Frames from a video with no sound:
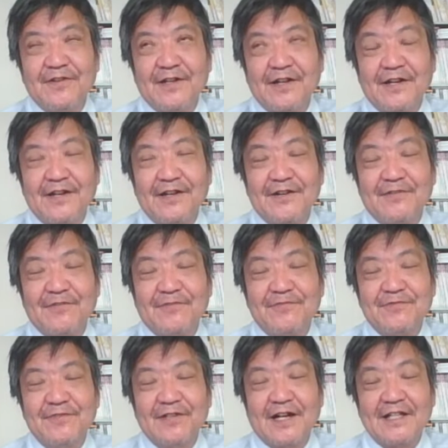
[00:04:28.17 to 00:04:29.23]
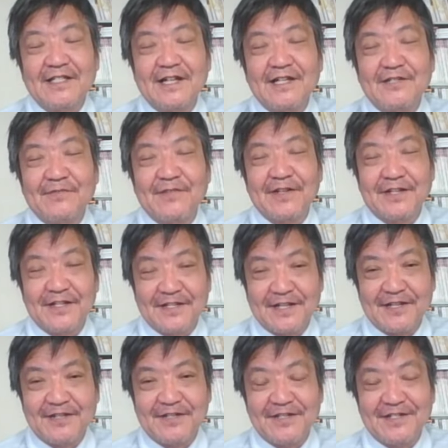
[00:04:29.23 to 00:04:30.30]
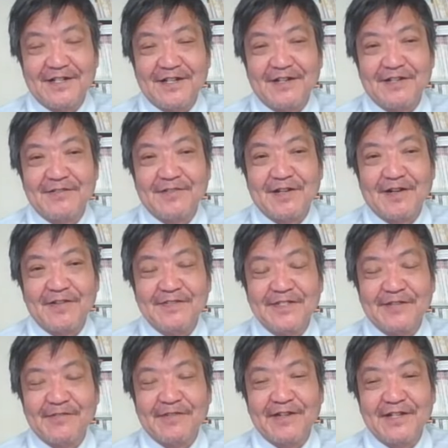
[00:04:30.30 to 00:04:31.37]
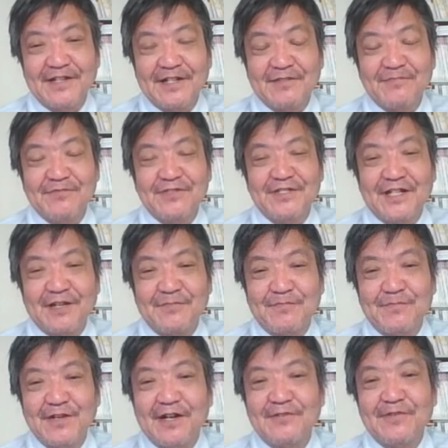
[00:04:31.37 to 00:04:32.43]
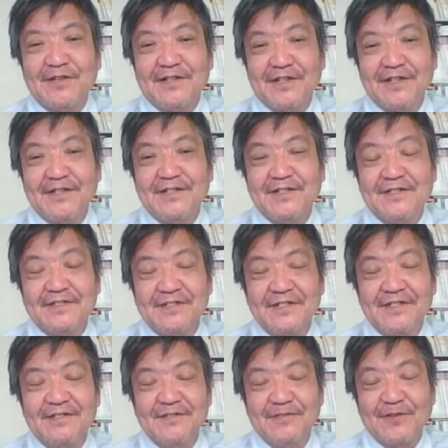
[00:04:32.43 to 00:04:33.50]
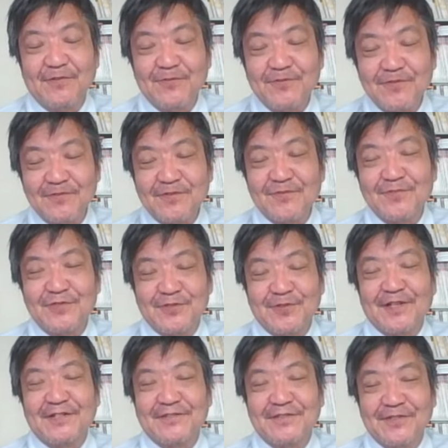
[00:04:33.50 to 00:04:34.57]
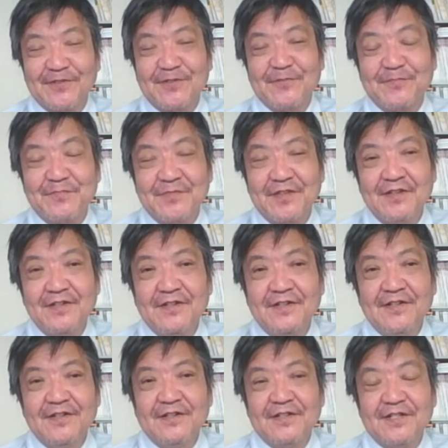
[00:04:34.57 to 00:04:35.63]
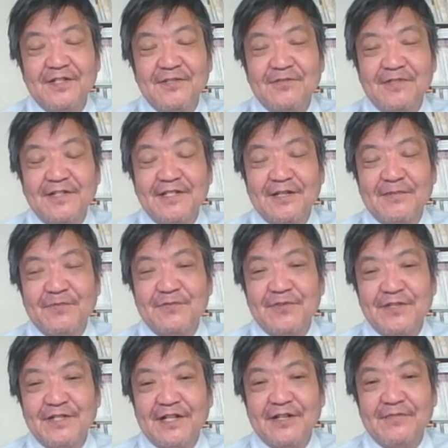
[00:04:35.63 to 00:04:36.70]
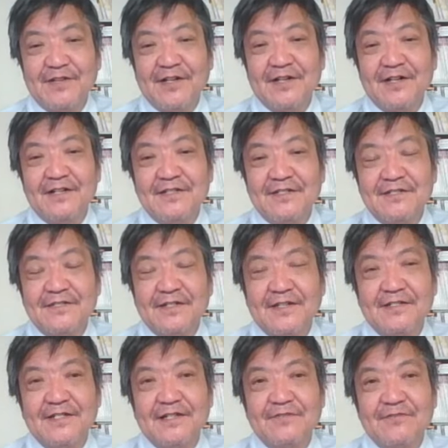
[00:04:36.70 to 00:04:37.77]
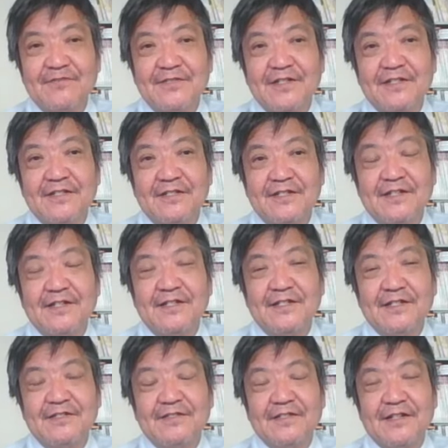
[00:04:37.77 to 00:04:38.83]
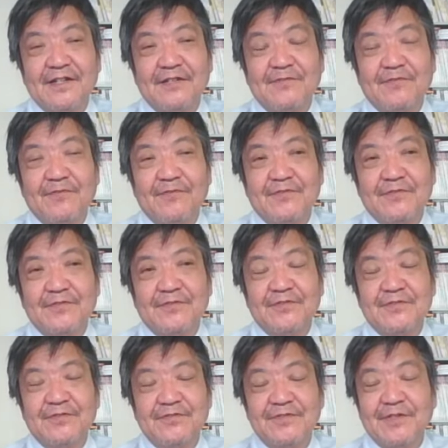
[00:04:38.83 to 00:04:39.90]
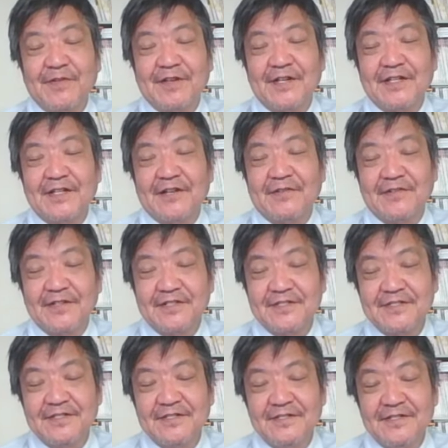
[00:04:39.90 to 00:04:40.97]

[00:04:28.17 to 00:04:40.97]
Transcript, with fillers: えー、与えてはいけないあるいは買わせてはいけない物資がいっぱいあるわけですねでほとんどの物資そうなんですけど人道的なもの以外はですね北朝鮮にですねこう輸出してはいけないわけですね